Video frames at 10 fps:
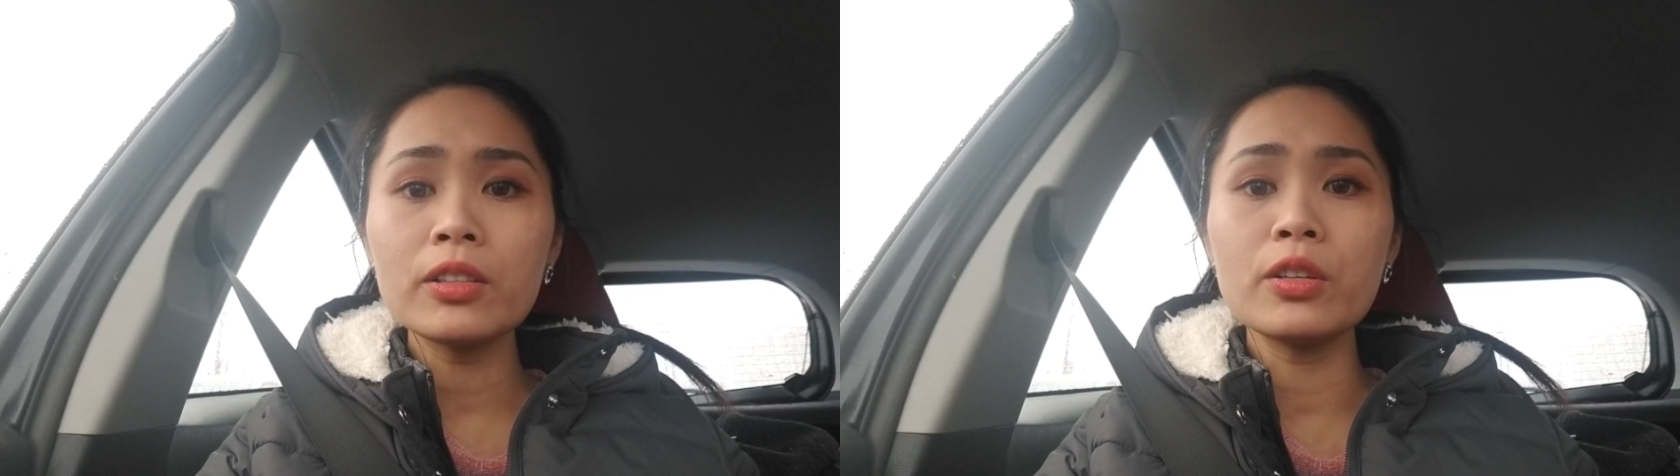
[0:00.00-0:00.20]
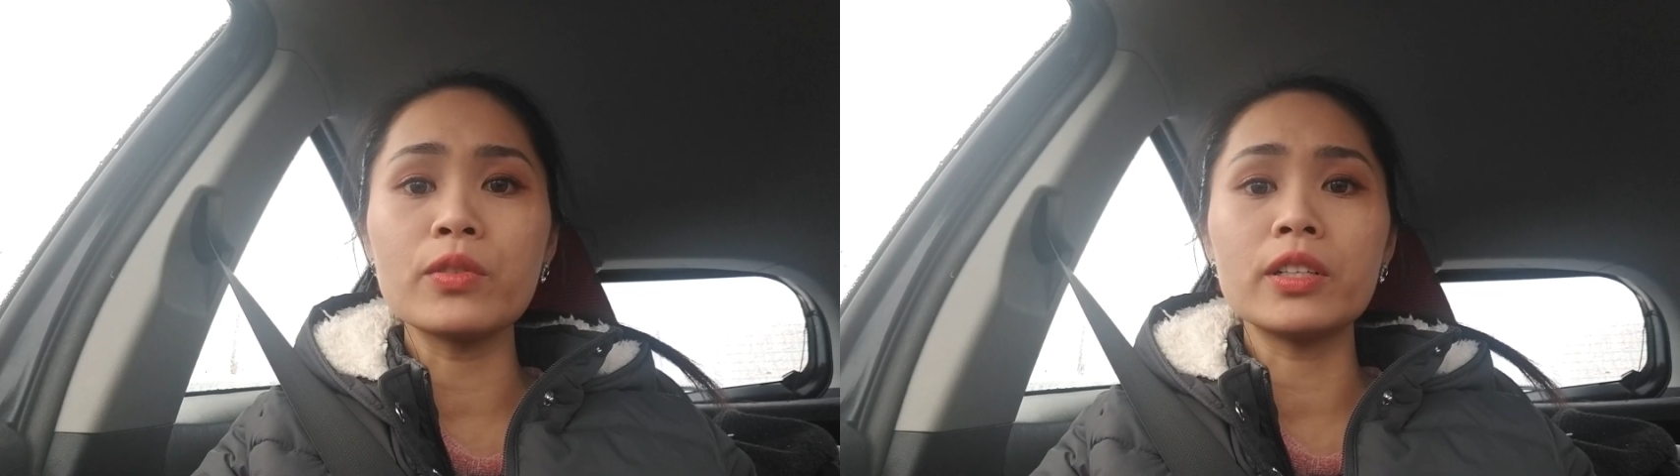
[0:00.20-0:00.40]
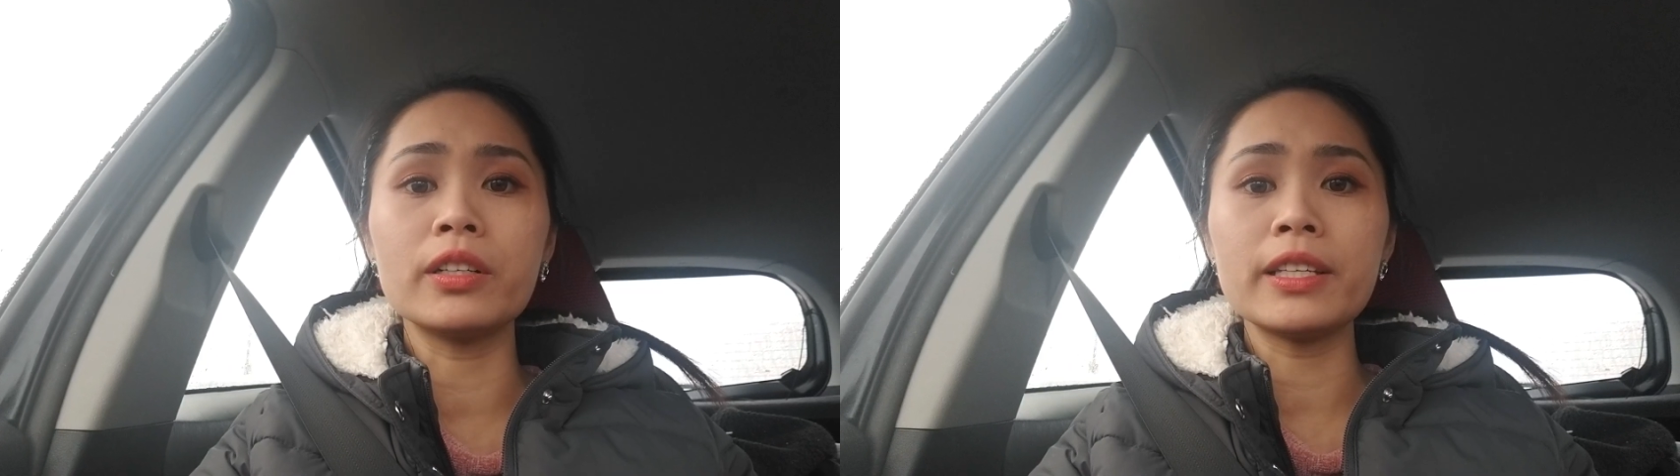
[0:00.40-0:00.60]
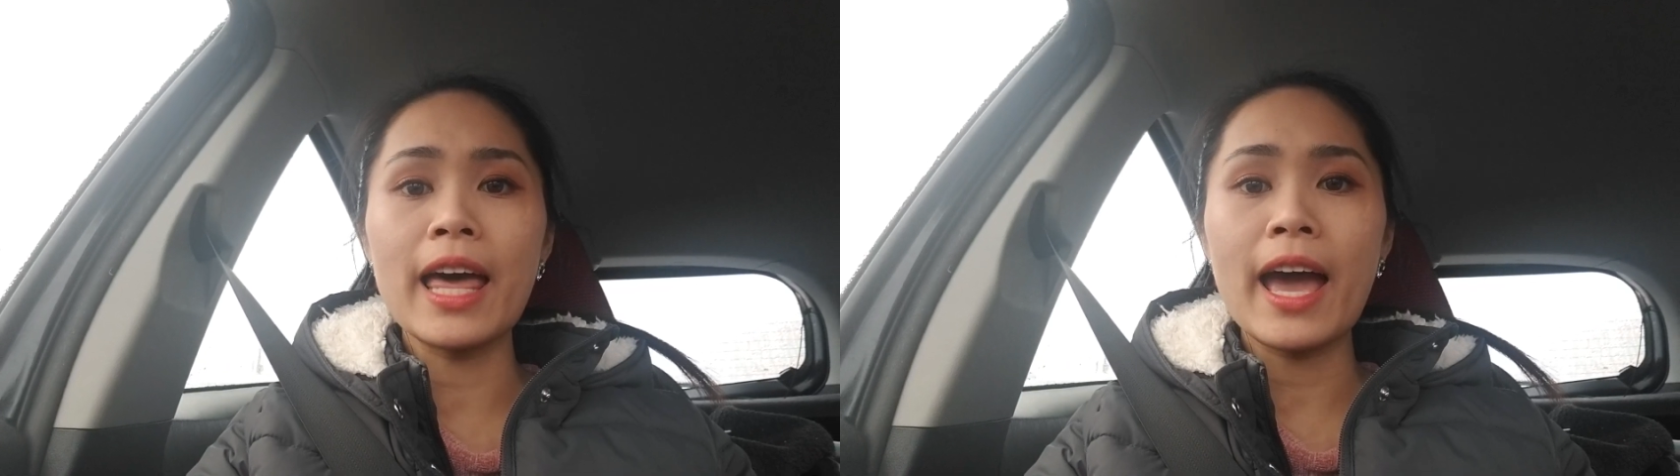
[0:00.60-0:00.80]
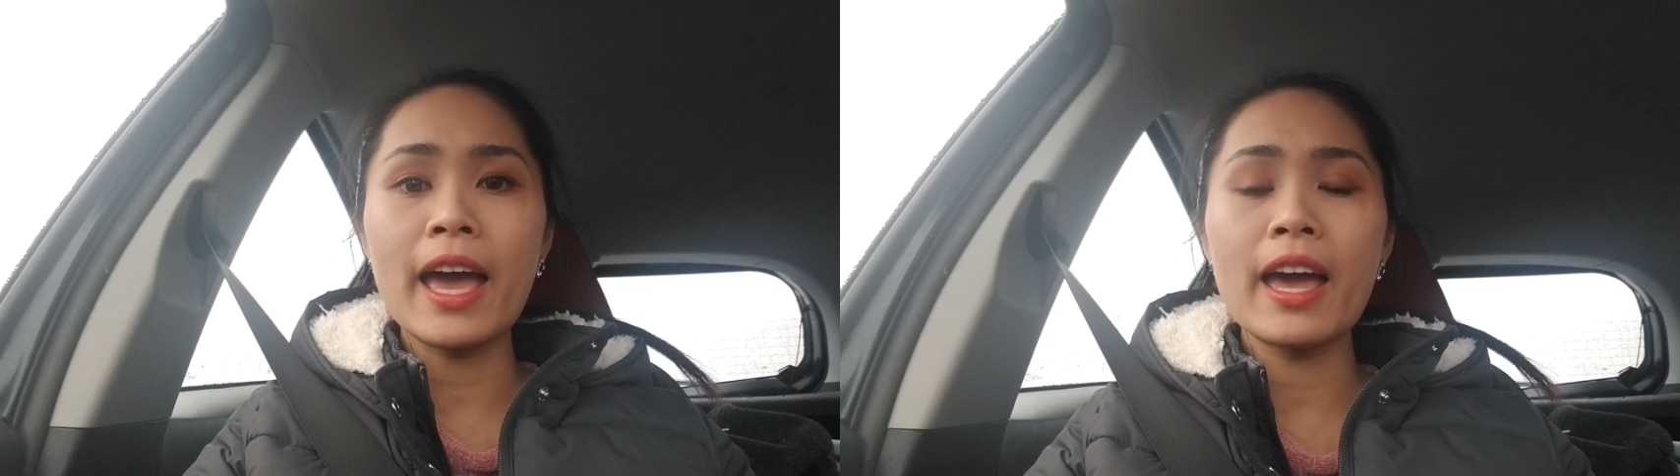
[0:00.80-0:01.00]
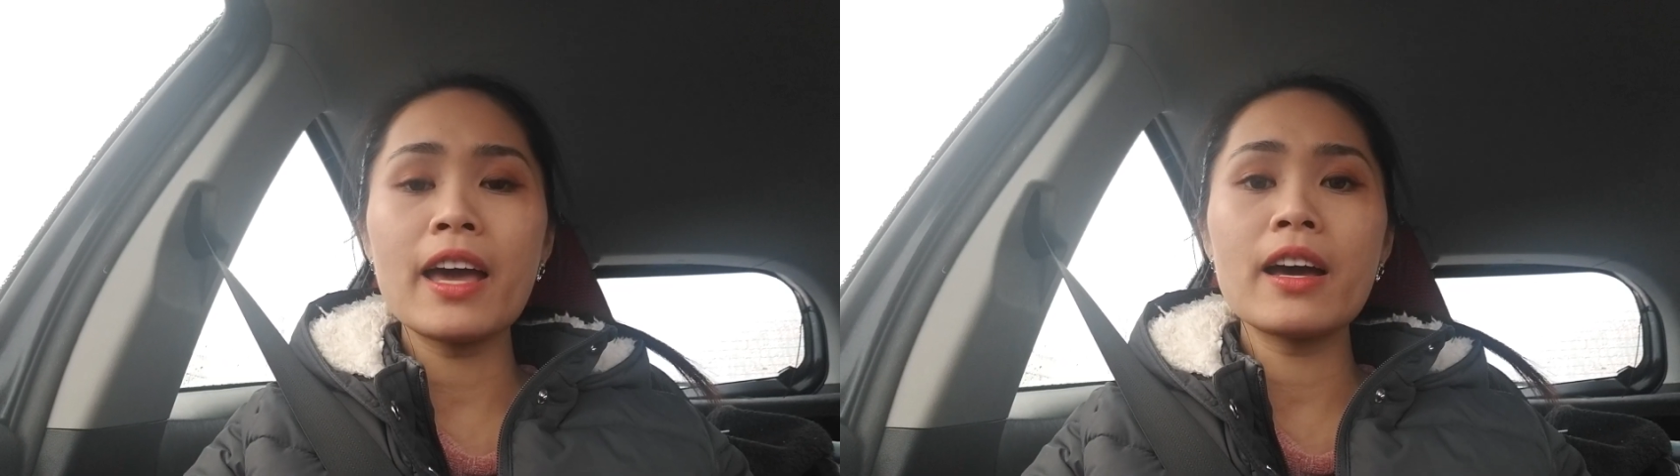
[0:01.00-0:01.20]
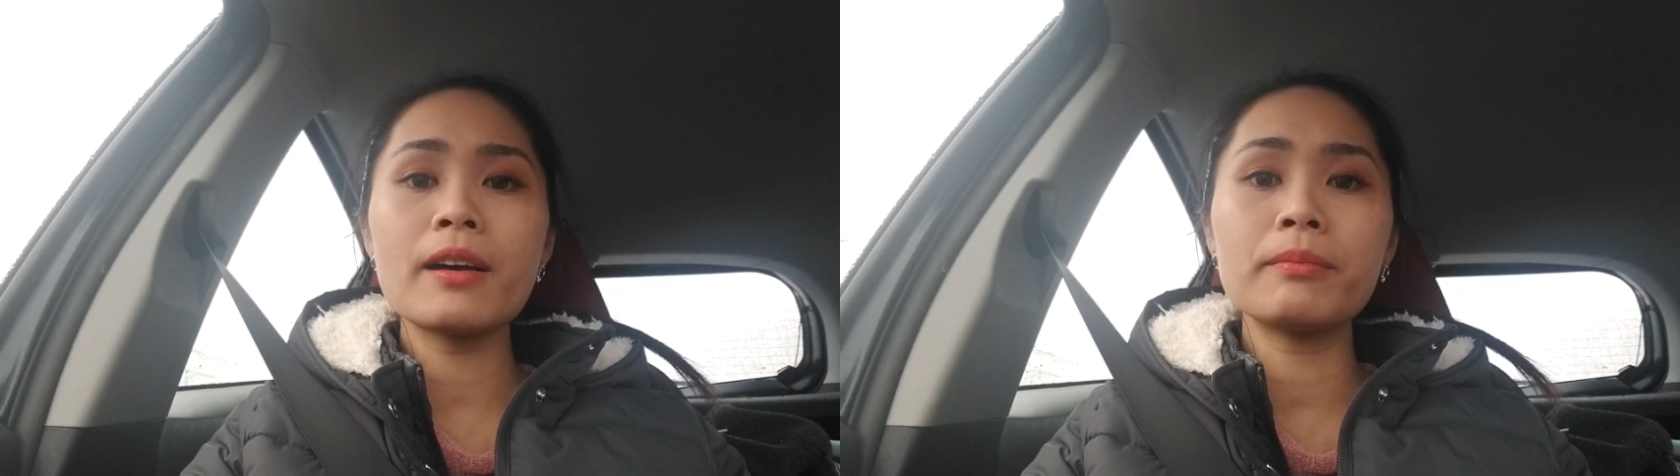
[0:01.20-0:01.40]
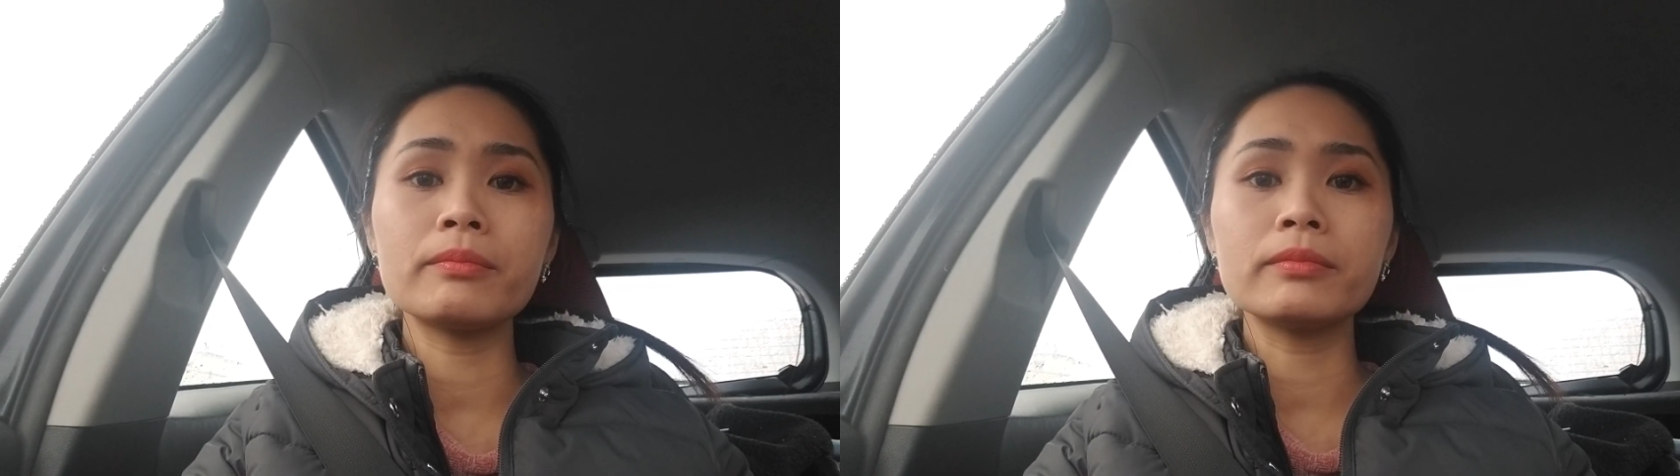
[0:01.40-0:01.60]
có nhiều người đã